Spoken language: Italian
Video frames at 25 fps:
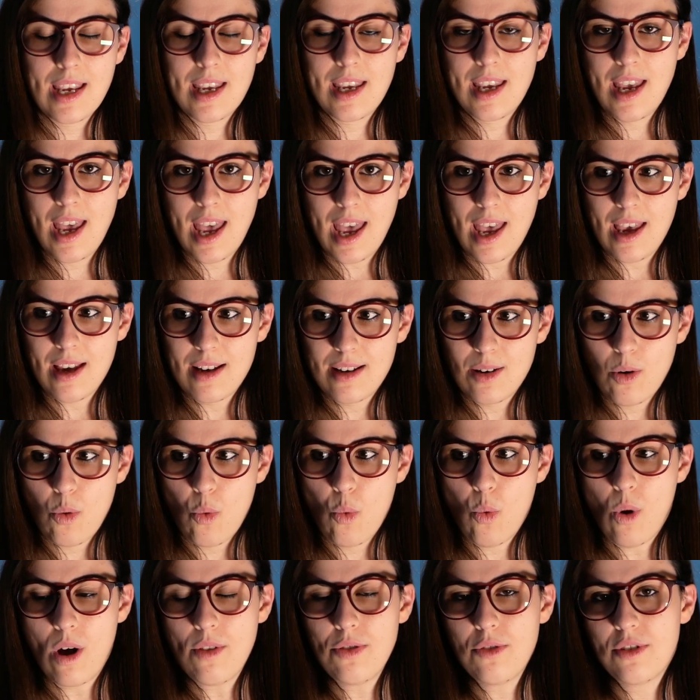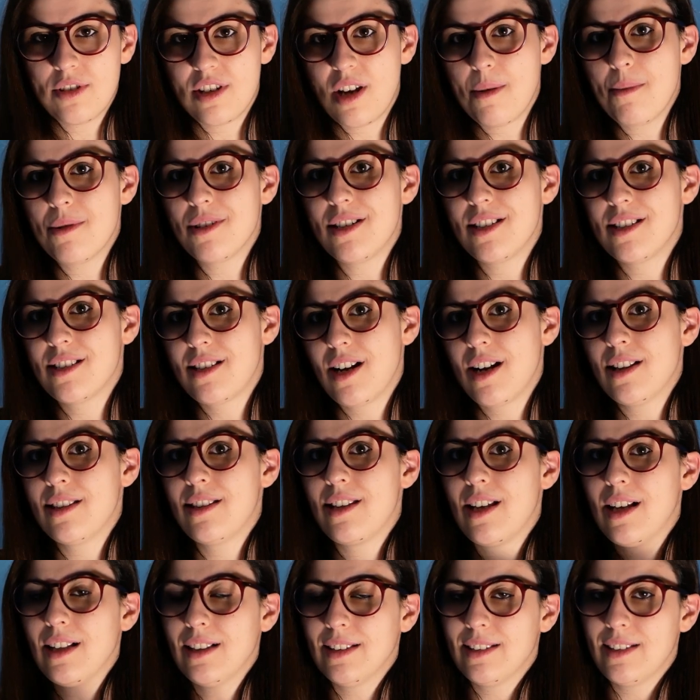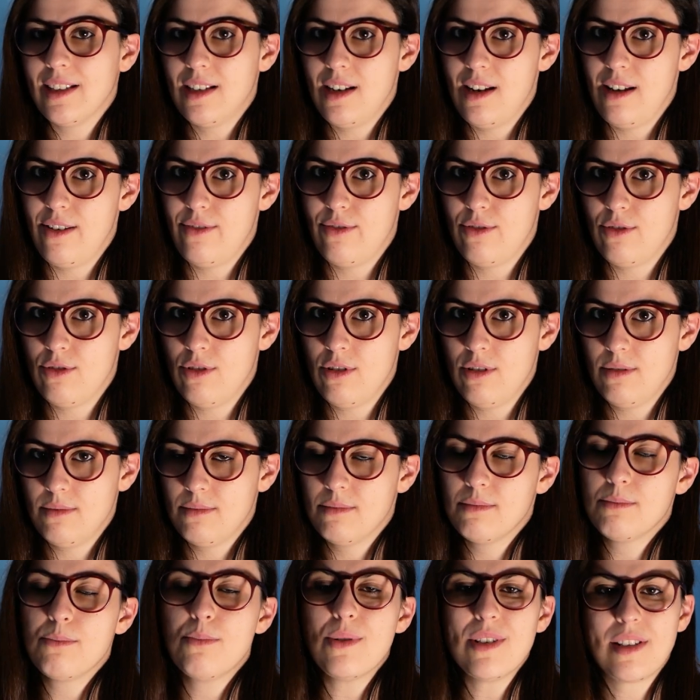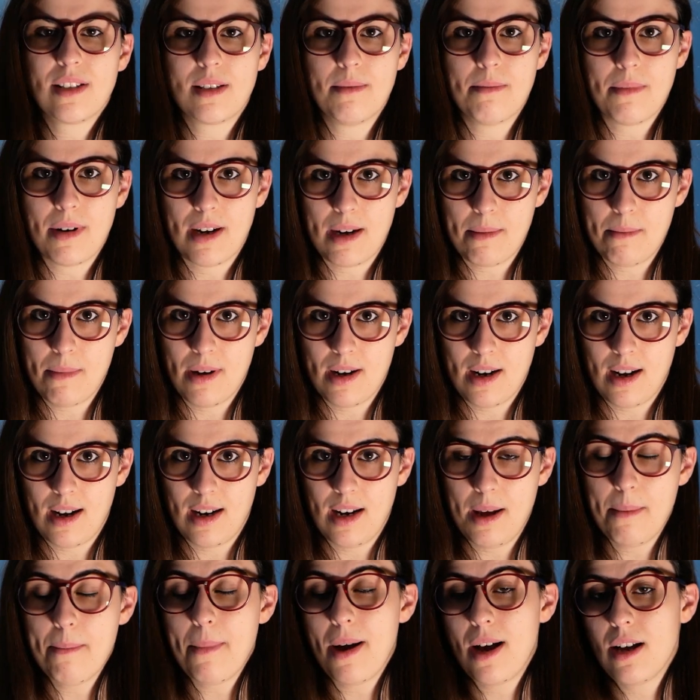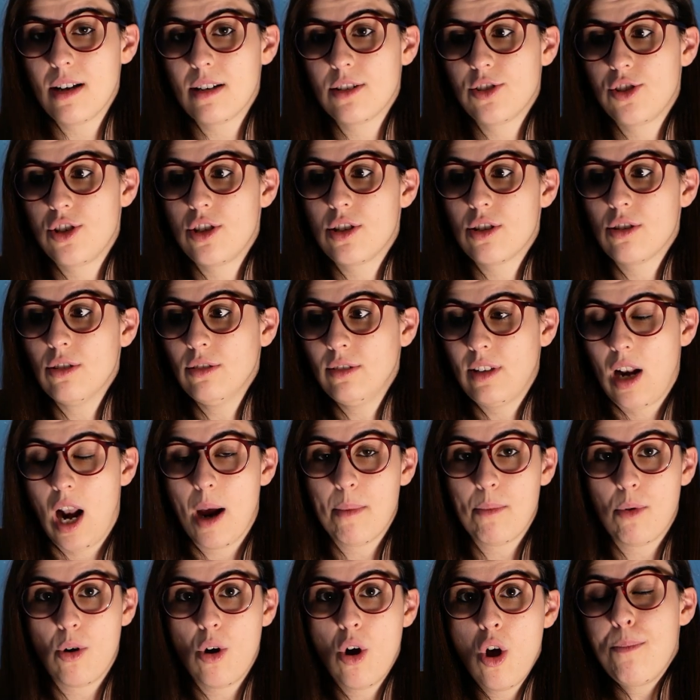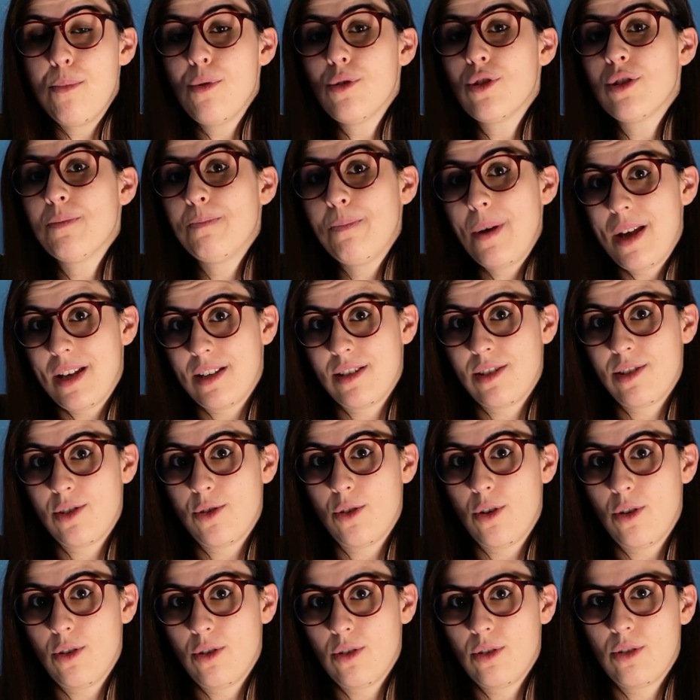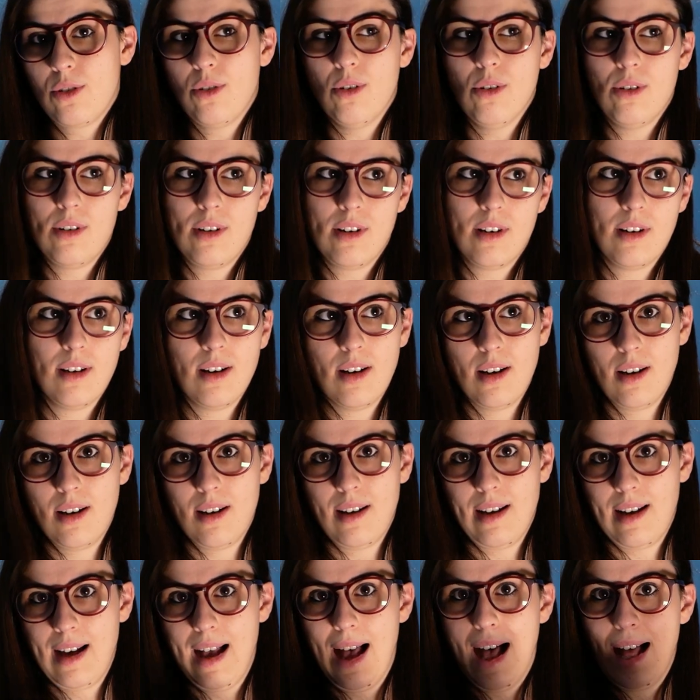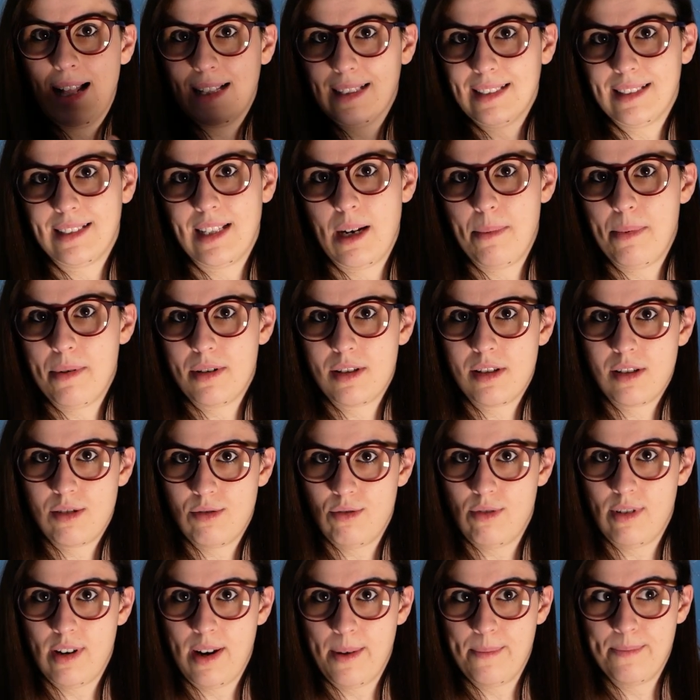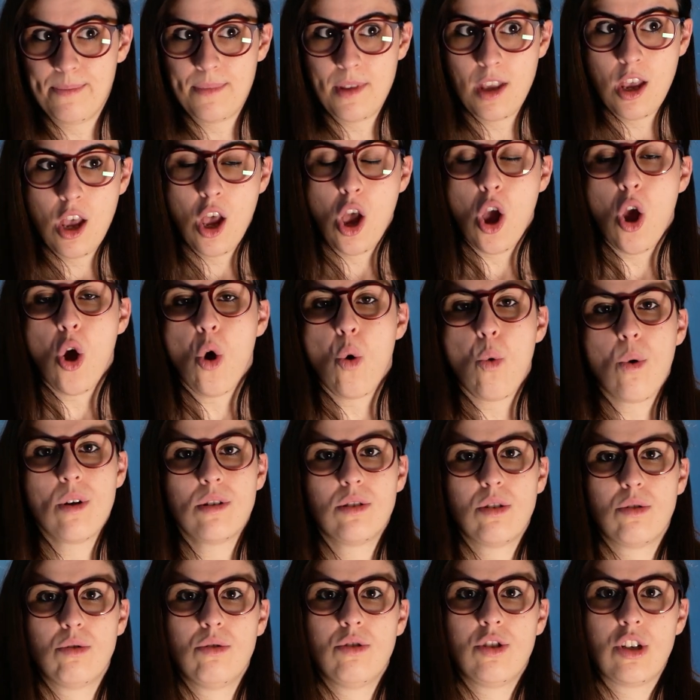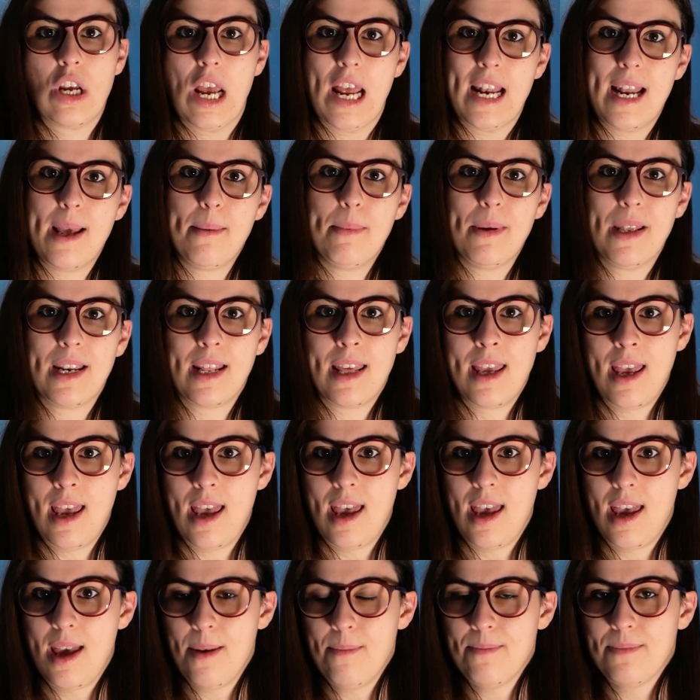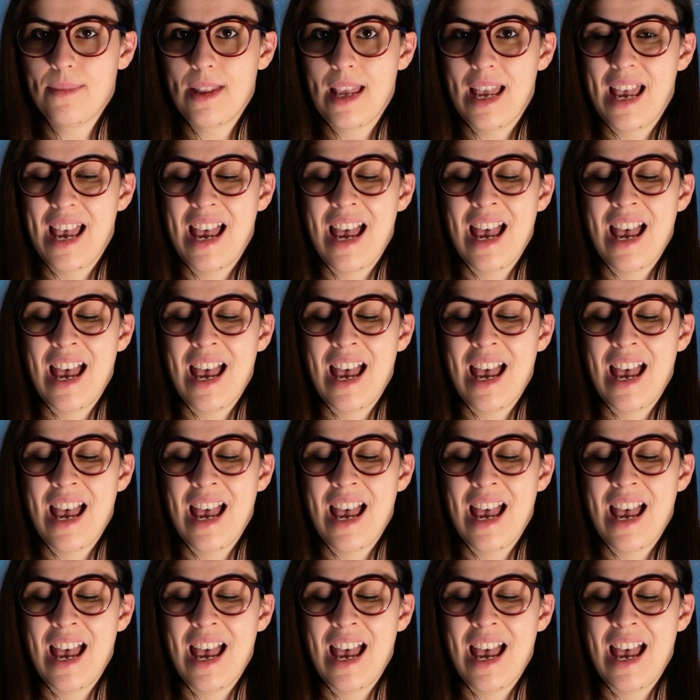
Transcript: che quando siamo distratti al telefono può sembrare banale, ma ci scontriamo più spesso con eh, altre persone. Questo succede perché